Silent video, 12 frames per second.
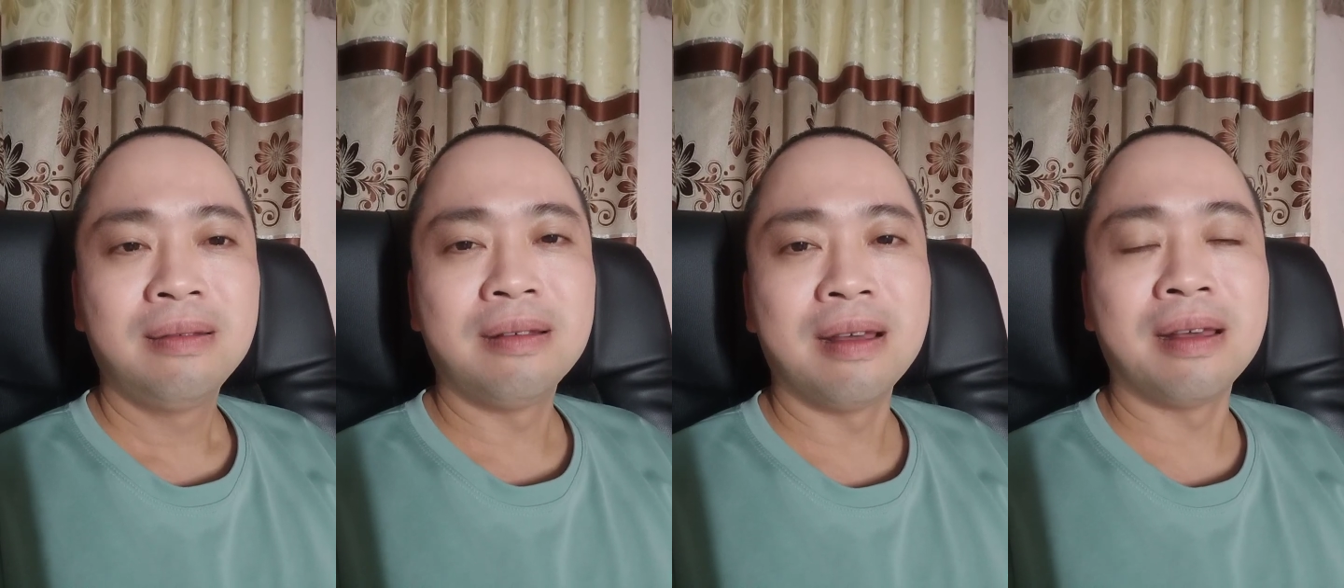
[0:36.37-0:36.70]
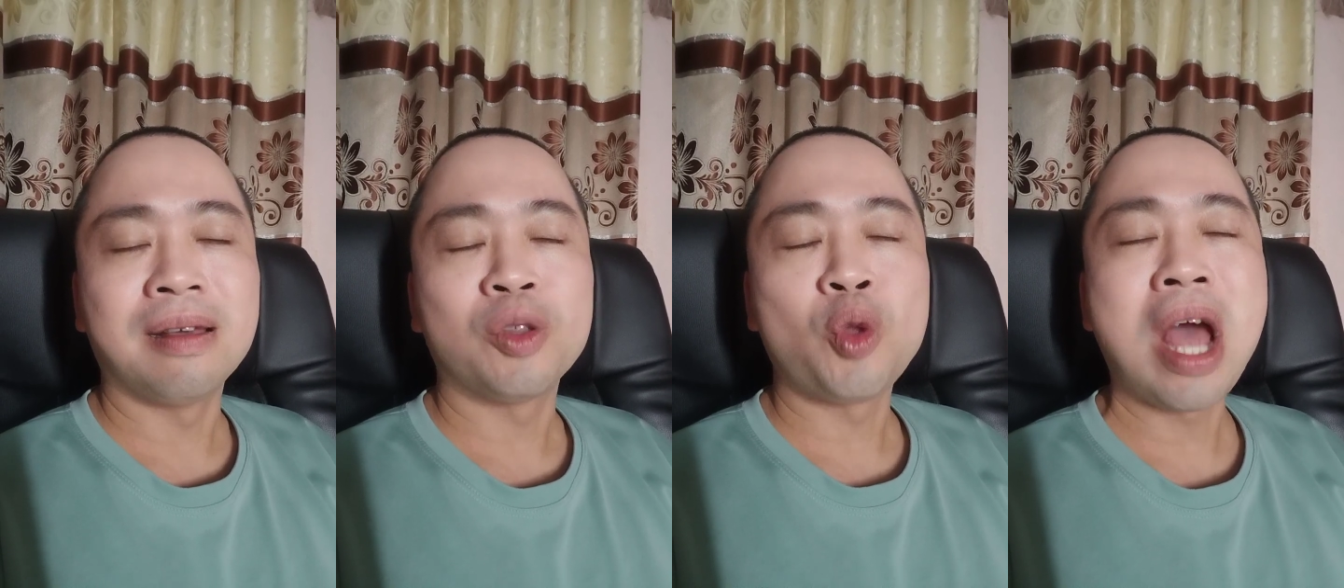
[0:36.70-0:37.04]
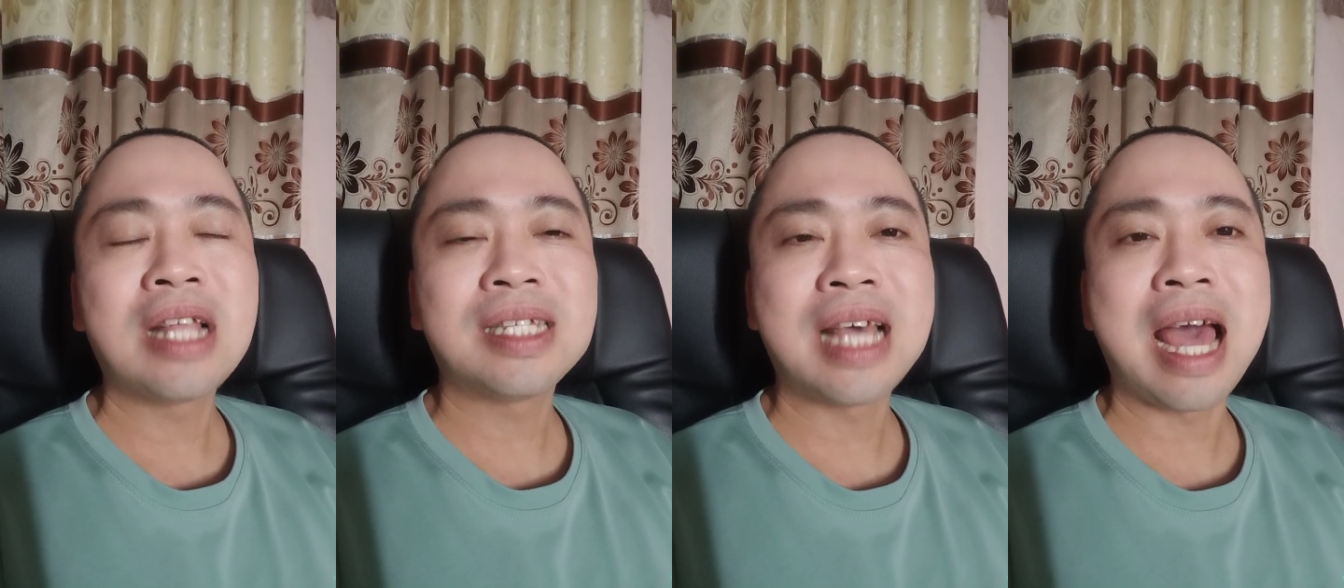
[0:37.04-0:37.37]
để
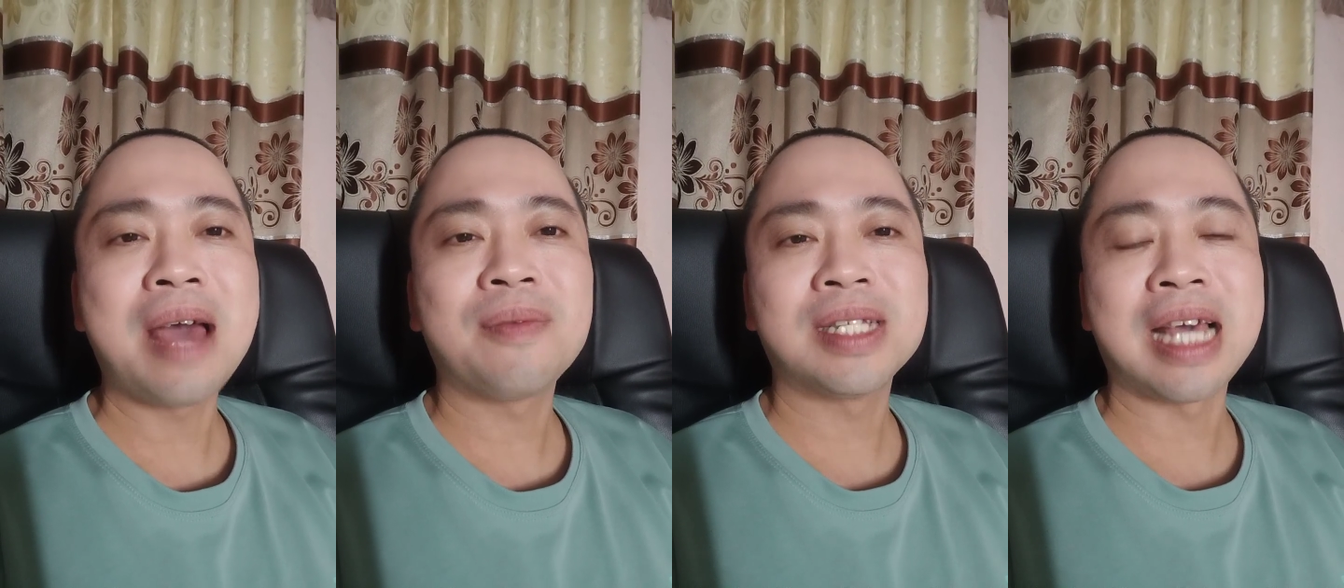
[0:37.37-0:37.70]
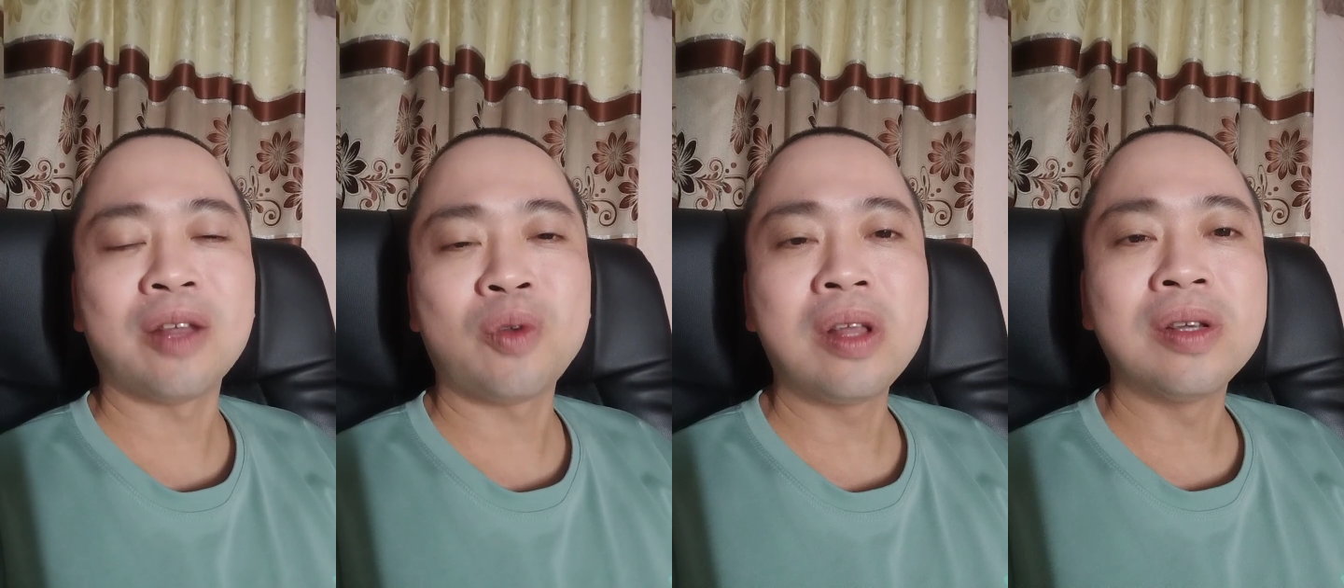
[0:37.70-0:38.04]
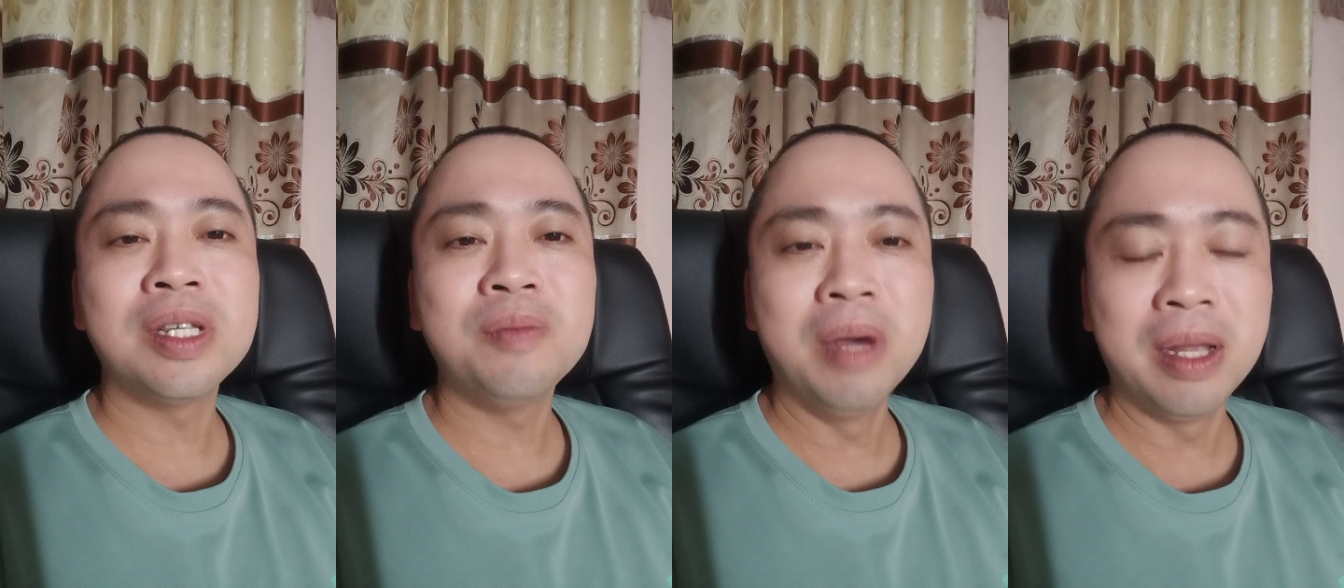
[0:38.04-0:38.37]
thoát ra và giải thoát
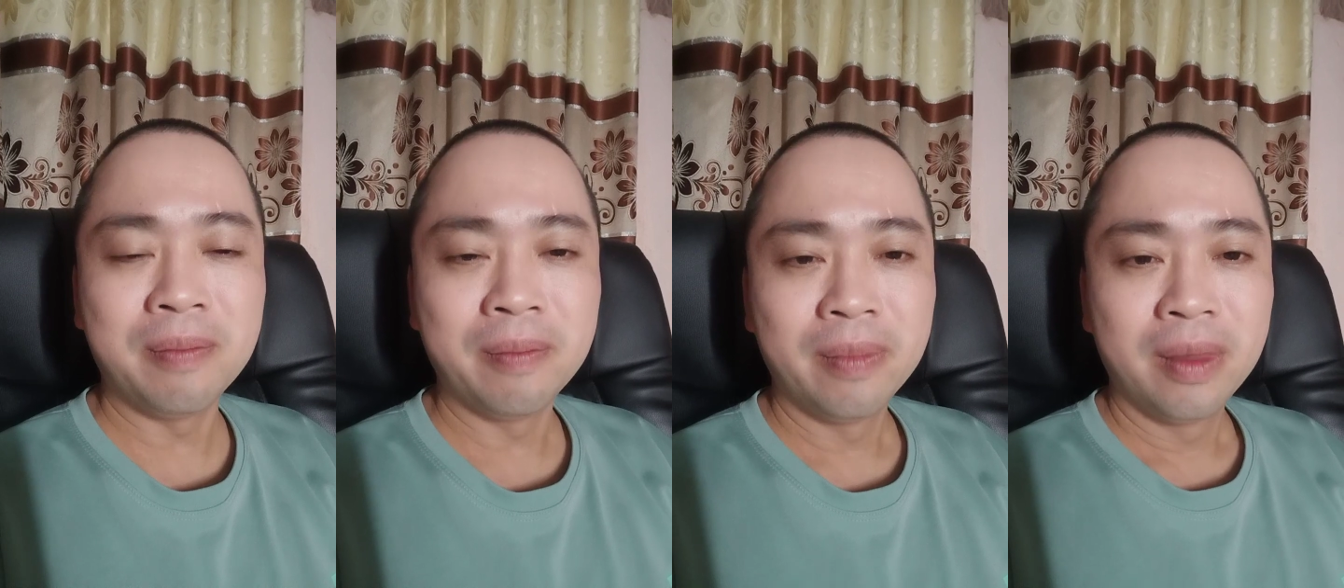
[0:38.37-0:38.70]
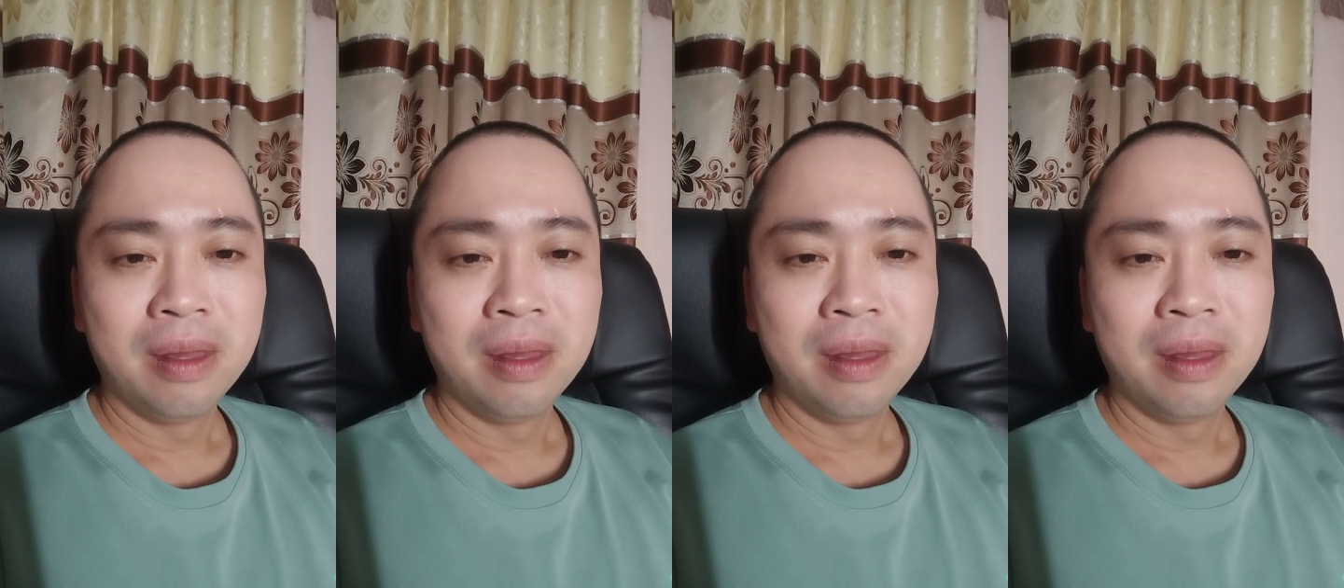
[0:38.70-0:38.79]
cho chính mình